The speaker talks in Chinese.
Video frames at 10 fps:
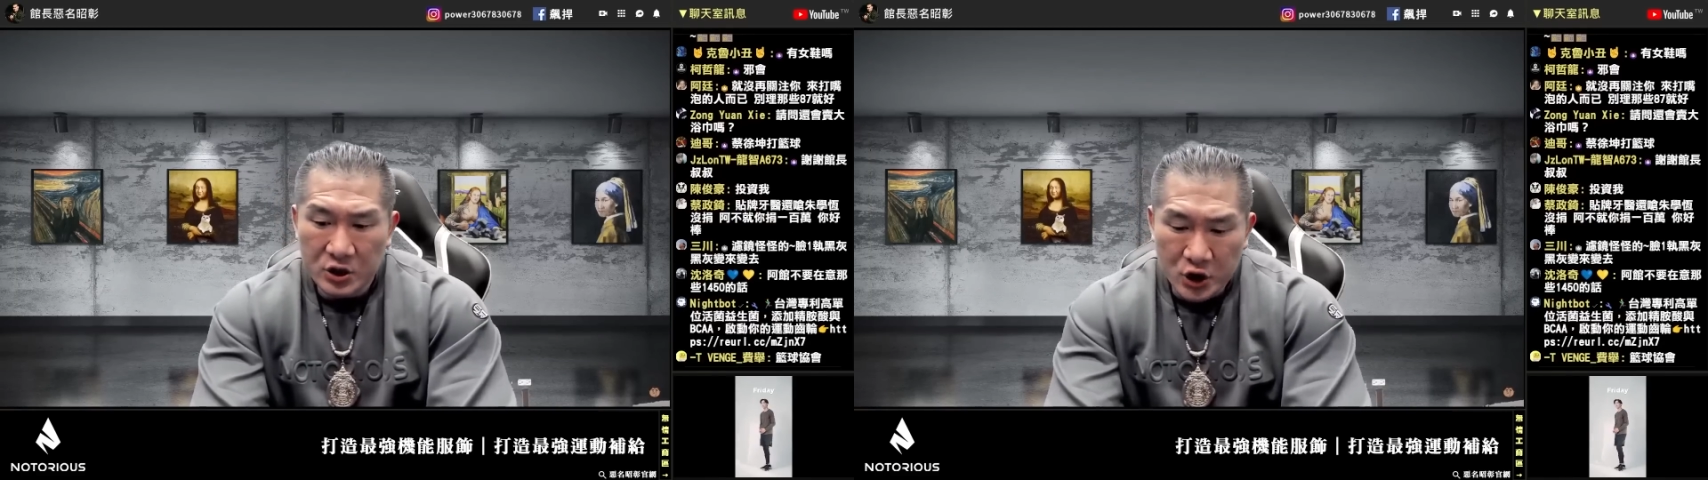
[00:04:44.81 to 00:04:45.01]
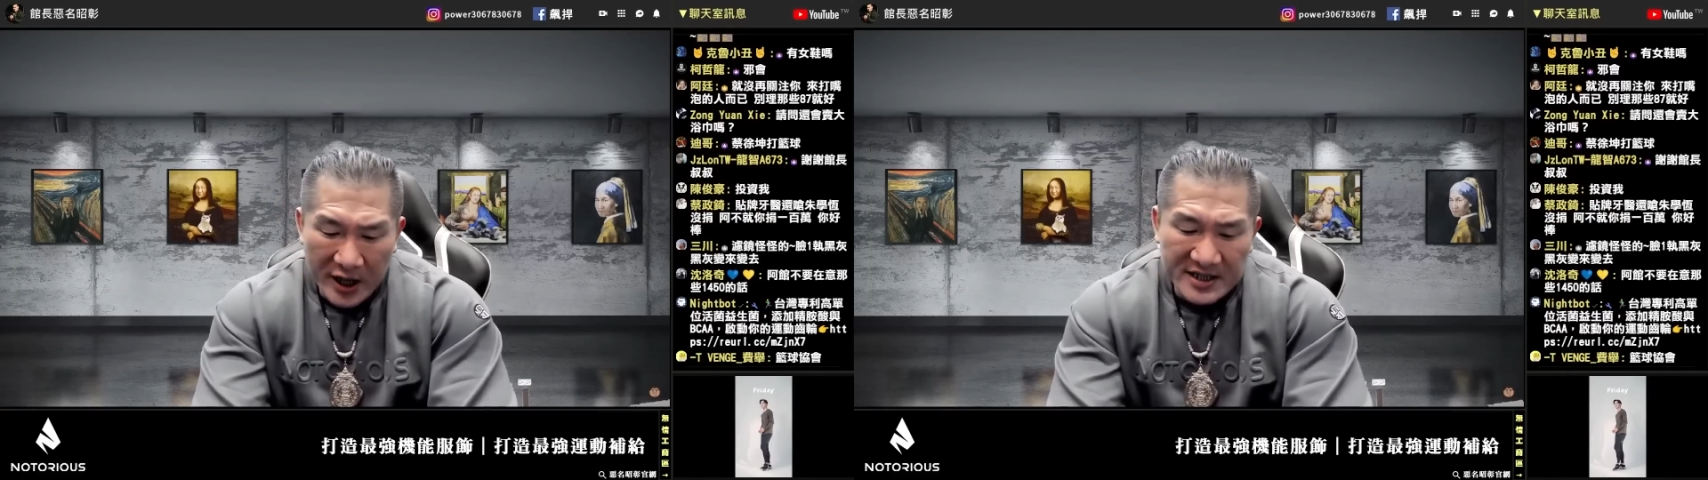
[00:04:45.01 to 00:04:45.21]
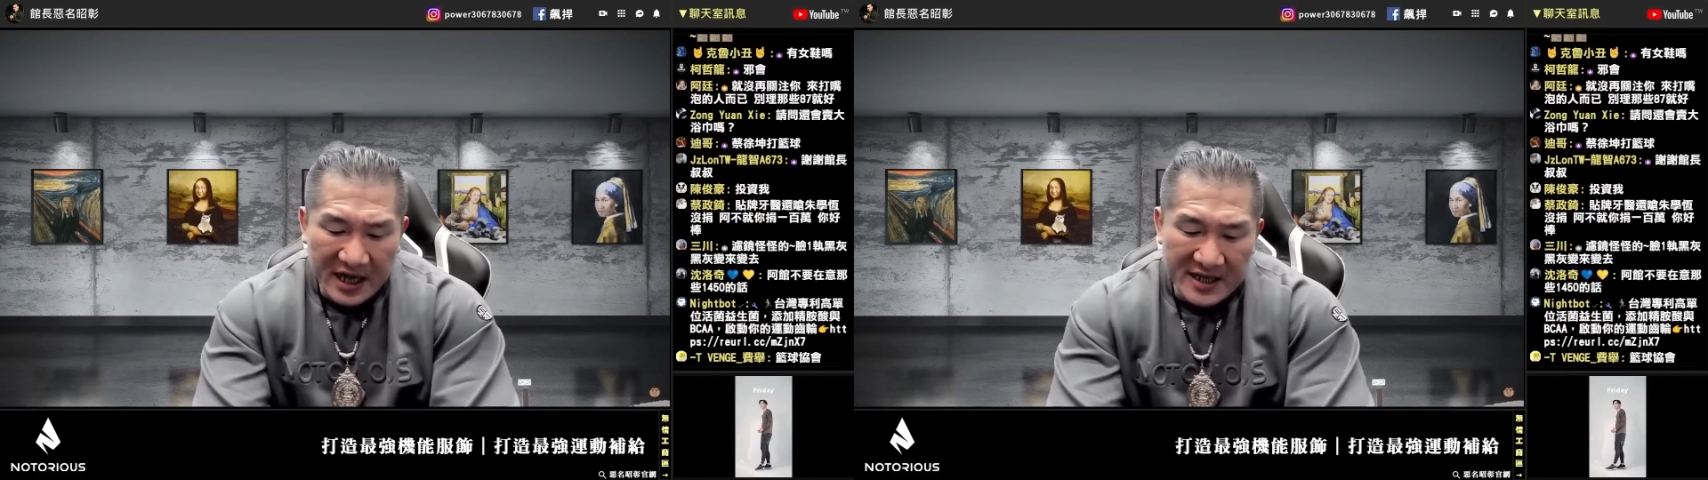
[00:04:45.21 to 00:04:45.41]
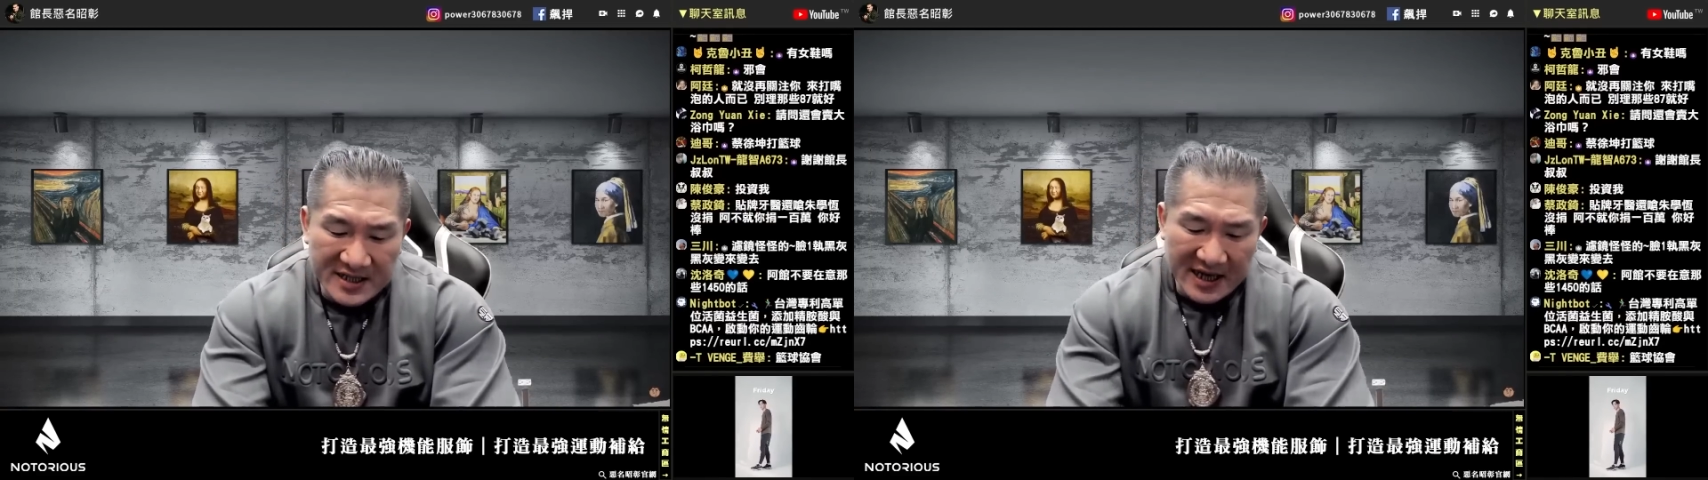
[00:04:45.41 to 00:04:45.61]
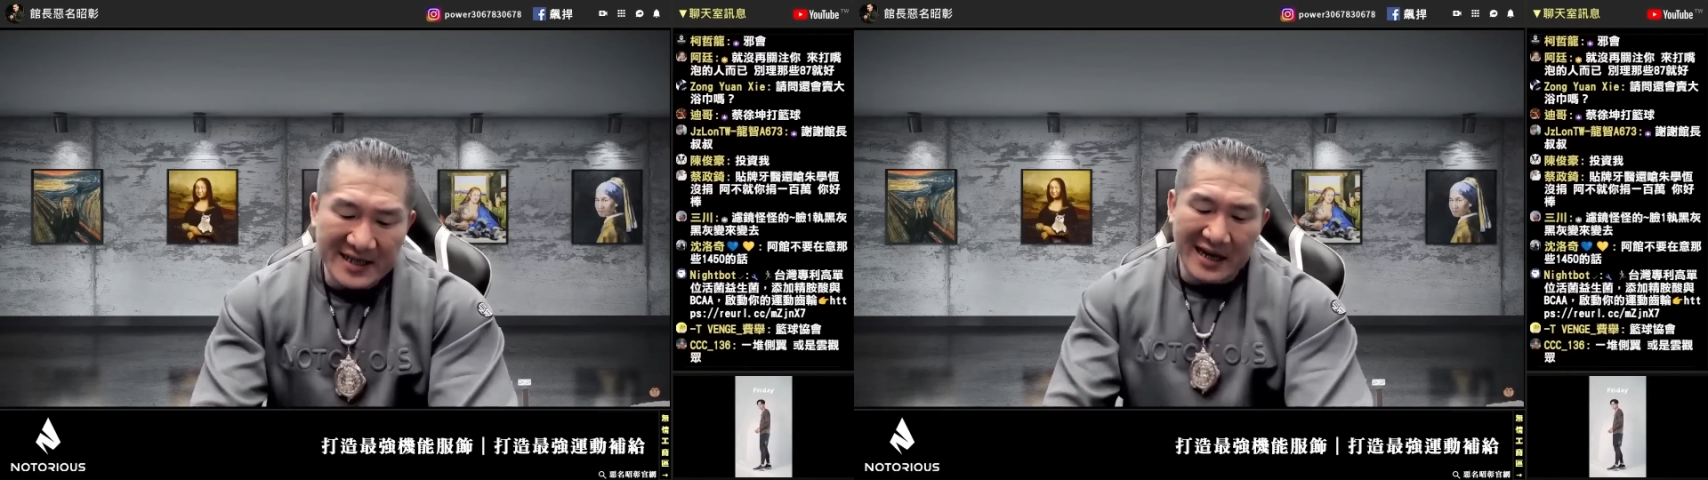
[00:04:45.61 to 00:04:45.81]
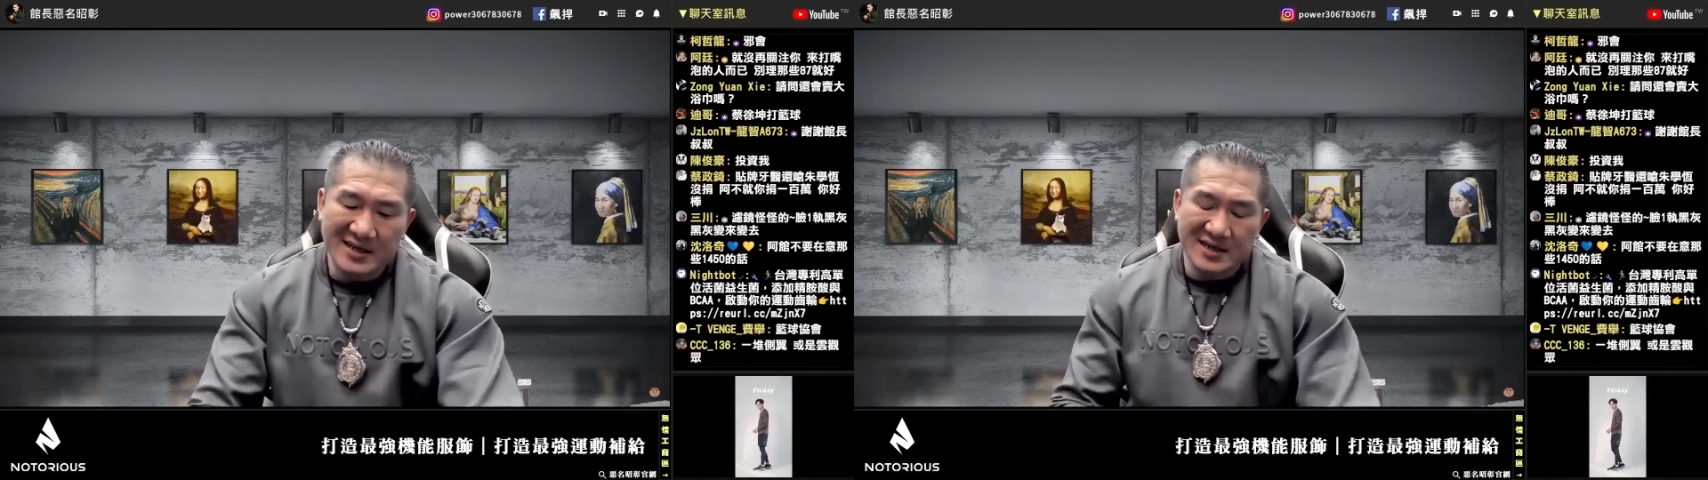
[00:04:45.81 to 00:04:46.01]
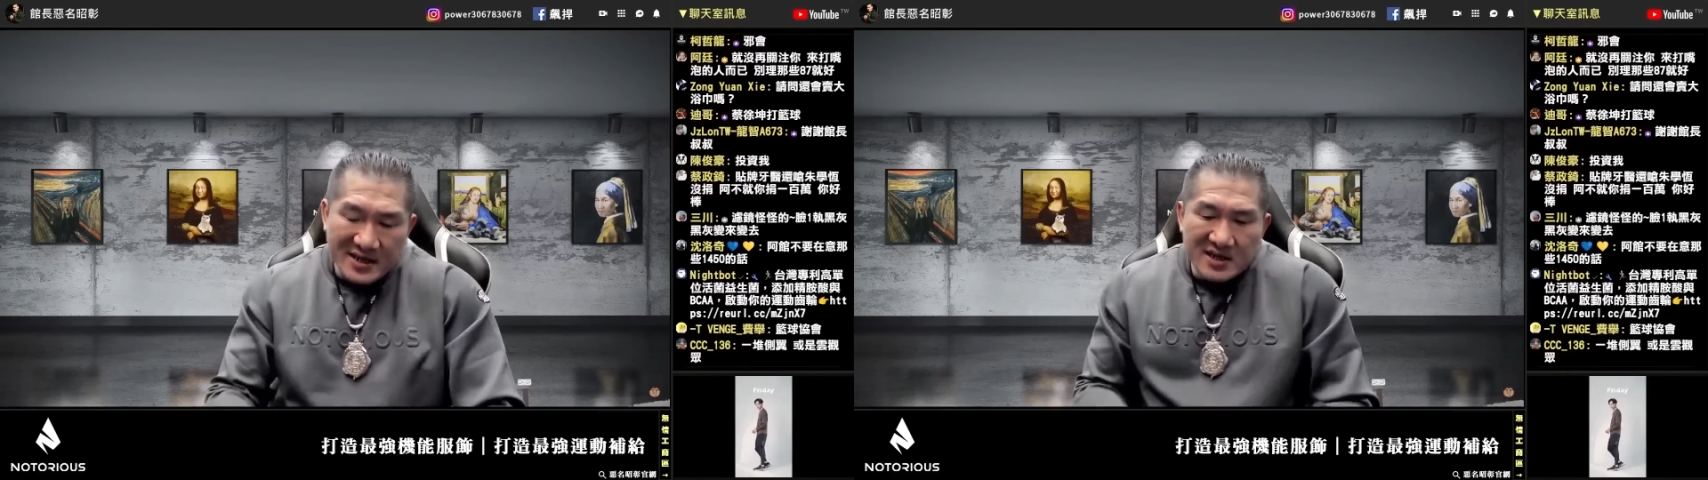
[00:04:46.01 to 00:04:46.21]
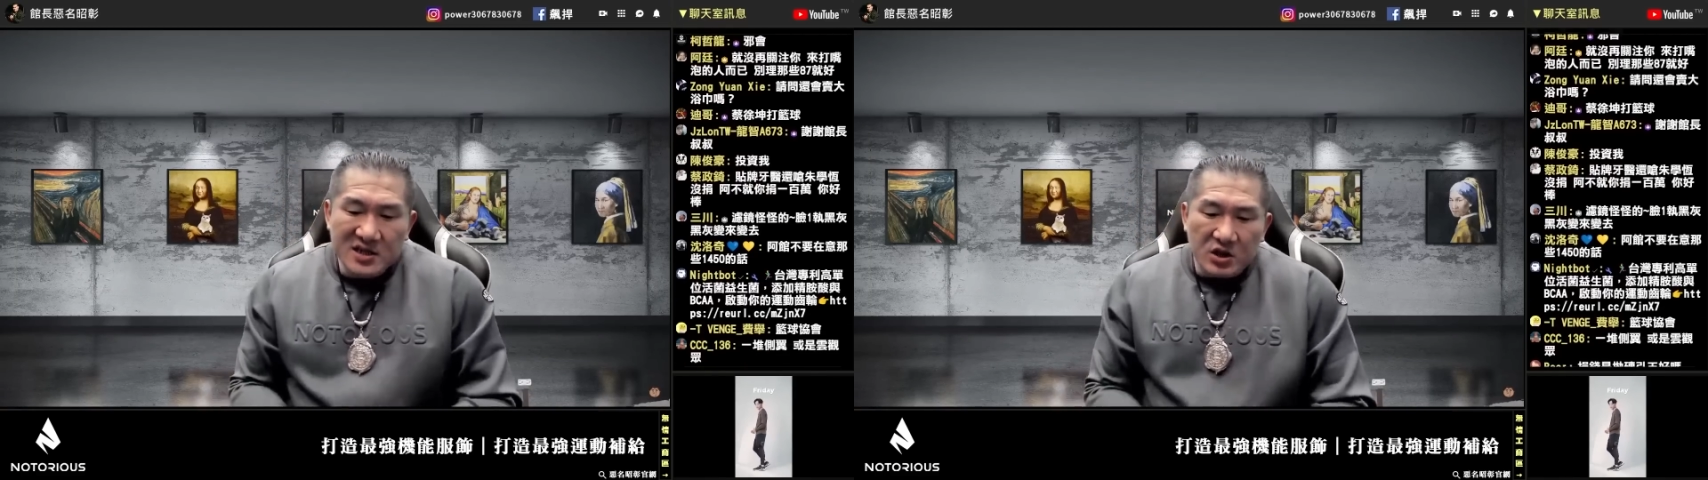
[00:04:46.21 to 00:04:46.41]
捐钱这一档事，